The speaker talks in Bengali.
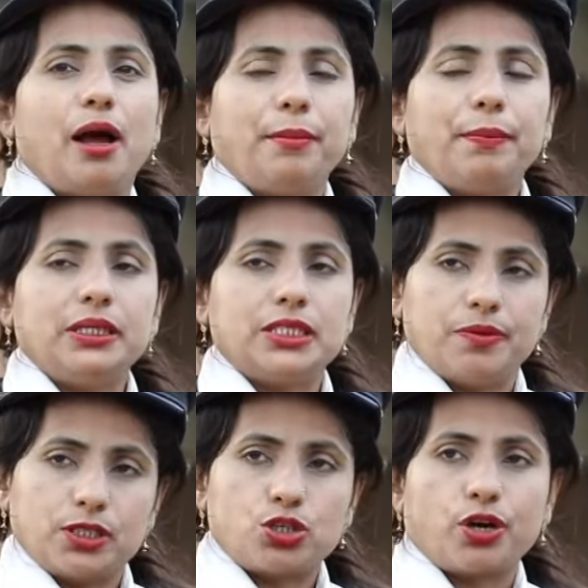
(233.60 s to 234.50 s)
আমি
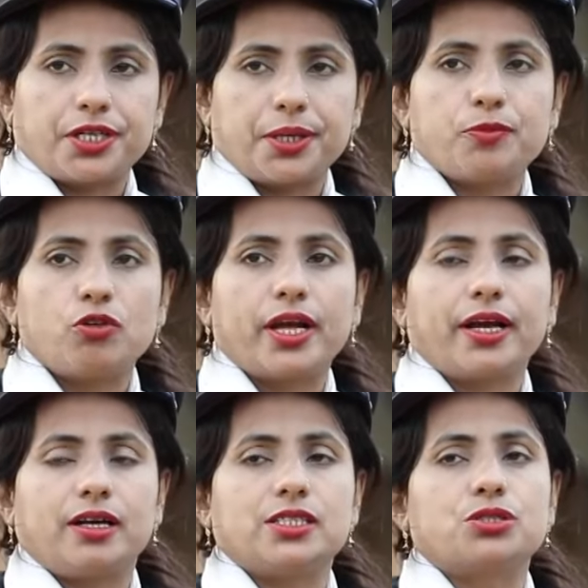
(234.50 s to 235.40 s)
বেশিরভাগ শর্ট
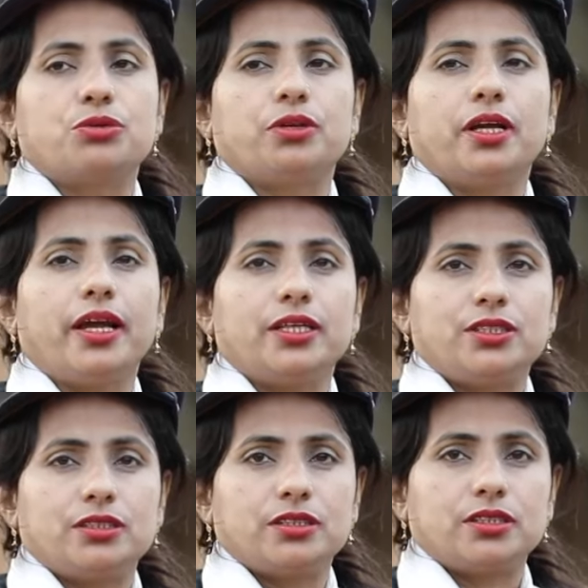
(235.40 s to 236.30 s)
টিপগুলোই কাজ করি এই
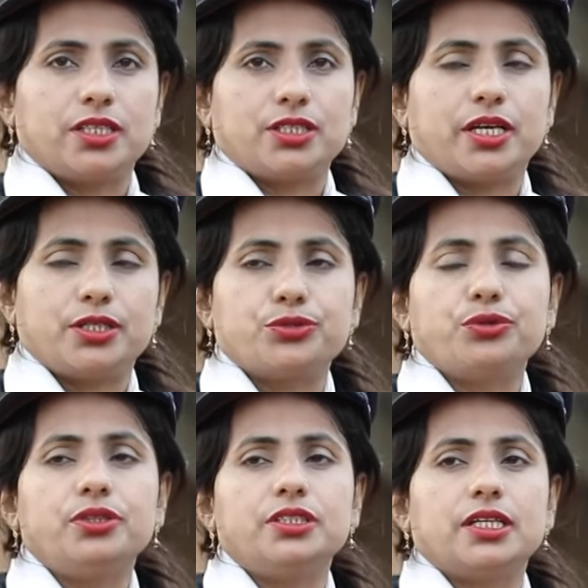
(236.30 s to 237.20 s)
সে
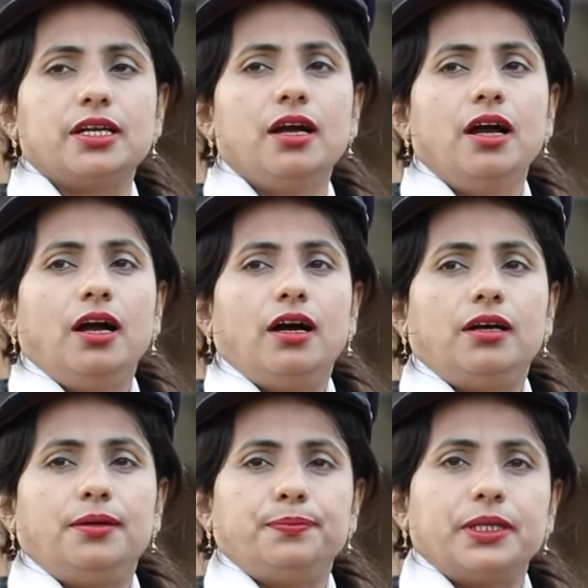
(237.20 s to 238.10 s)
এজন্যই যে
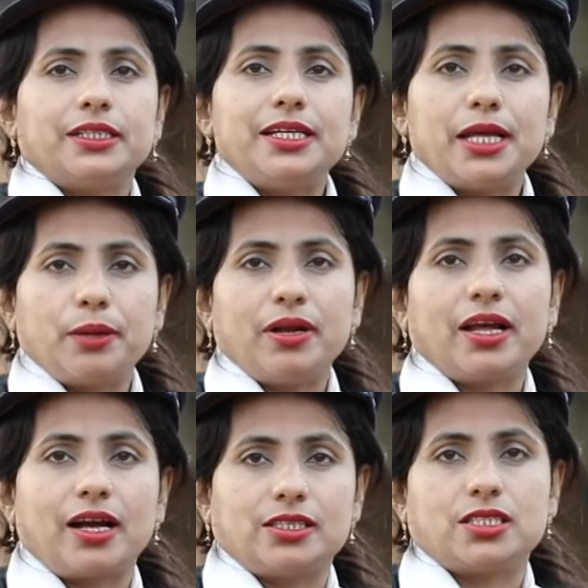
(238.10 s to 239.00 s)
মানে দিনের
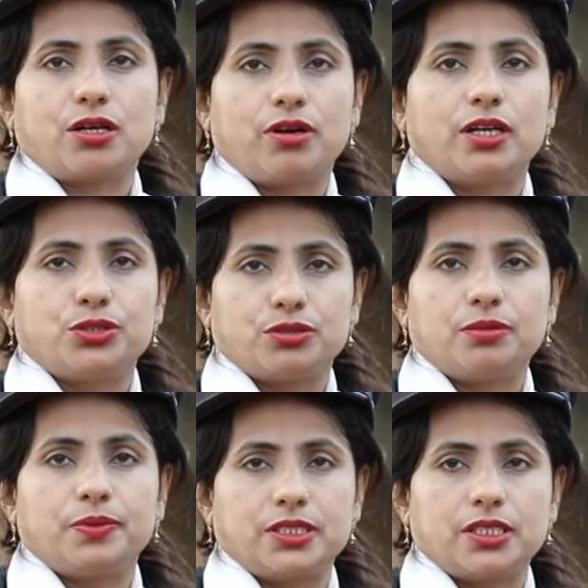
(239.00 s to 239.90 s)
বেলায় কাজটা করার জন্য
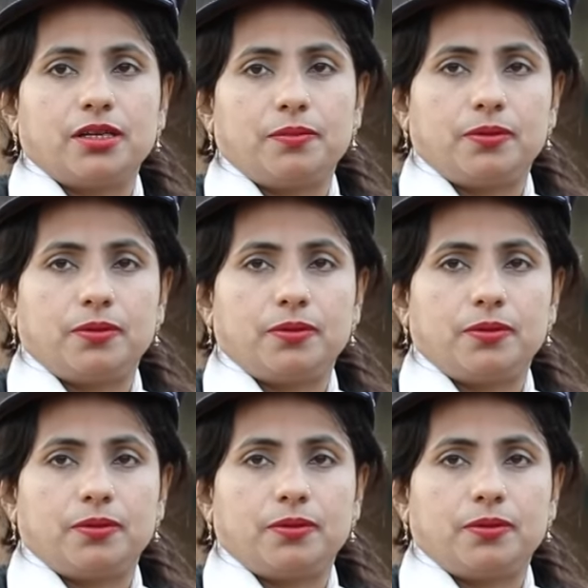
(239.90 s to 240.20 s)
বেশি